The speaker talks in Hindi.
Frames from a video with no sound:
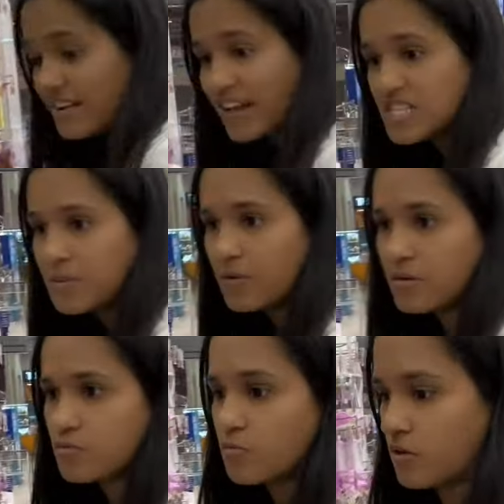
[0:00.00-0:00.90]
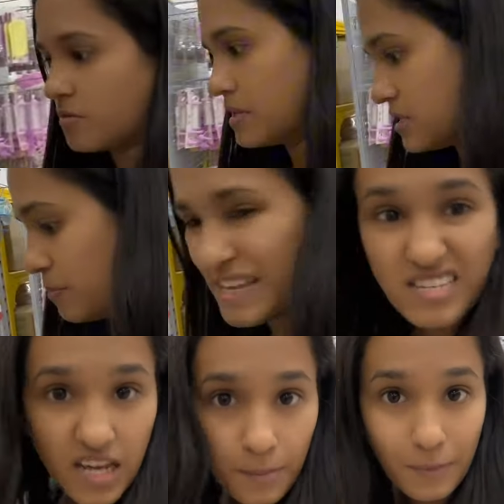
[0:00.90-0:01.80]
राइस पाउडर क्यों बोल रहे बेसन
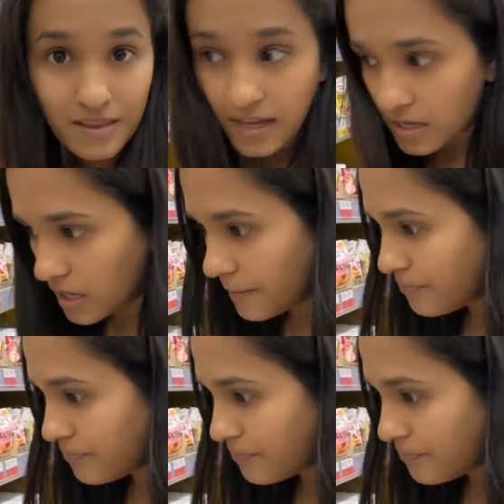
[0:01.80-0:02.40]
बेसन यहाँ पे मिलता नहीं है